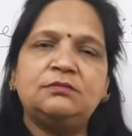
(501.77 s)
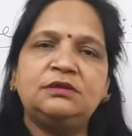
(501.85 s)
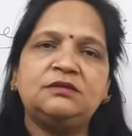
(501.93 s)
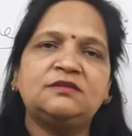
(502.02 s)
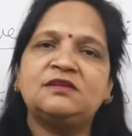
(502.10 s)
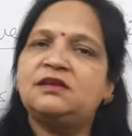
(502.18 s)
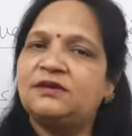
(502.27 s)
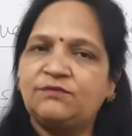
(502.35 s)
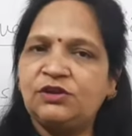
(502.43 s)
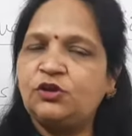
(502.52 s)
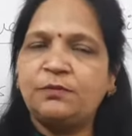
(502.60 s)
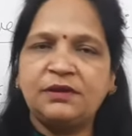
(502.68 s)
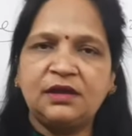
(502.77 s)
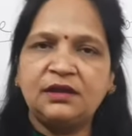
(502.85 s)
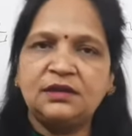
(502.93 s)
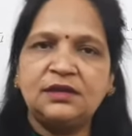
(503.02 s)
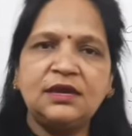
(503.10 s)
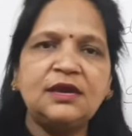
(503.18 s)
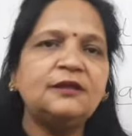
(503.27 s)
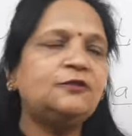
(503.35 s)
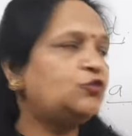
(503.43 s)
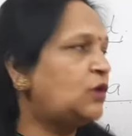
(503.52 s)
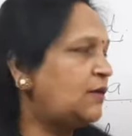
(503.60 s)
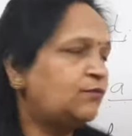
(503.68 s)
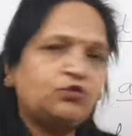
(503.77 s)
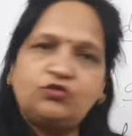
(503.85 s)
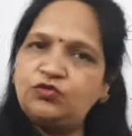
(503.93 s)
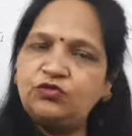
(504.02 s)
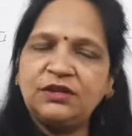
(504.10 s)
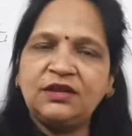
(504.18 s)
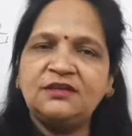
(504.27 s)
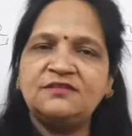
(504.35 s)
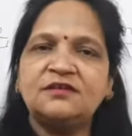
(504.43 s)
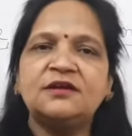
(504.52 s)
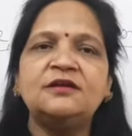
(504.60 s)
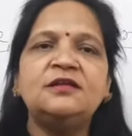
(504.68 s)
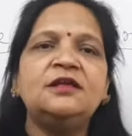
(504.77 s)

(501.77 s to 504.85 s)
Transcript: इसकी एक वीडियो बना रखी है तो आप वो ज़रूर देख लीजिएगा